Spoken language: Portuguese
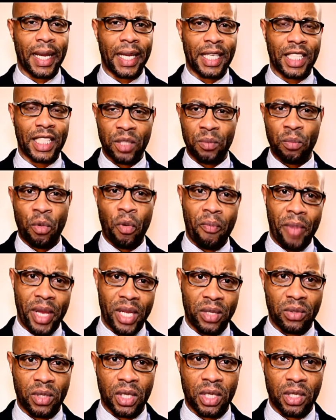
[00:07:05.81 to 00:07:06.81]
Este
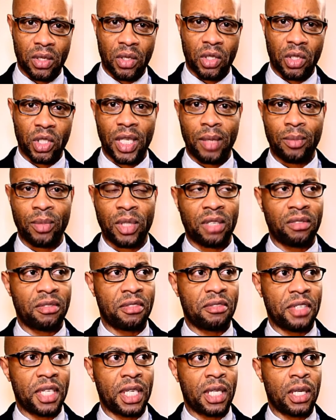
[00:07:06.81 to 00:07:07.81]
momento em que nós estamos a
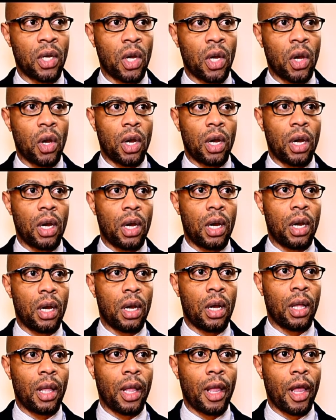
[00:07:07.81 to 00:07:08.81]
viver
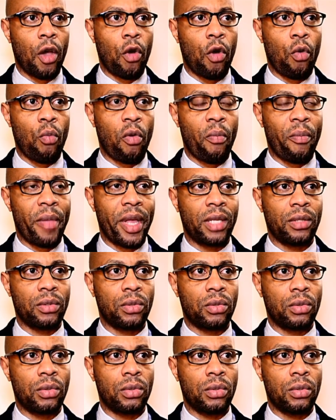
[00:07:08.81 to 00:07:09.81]
uh, é um
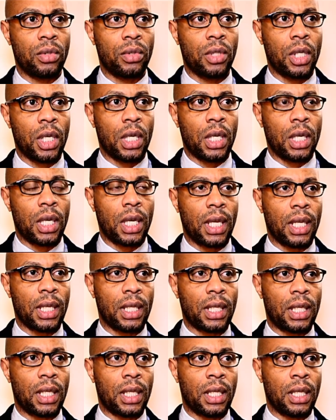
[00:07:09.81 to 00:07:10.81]
momento
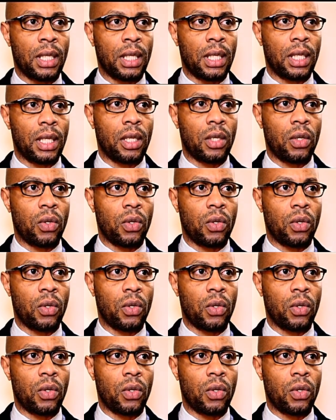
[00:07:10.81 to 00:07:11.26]
em que,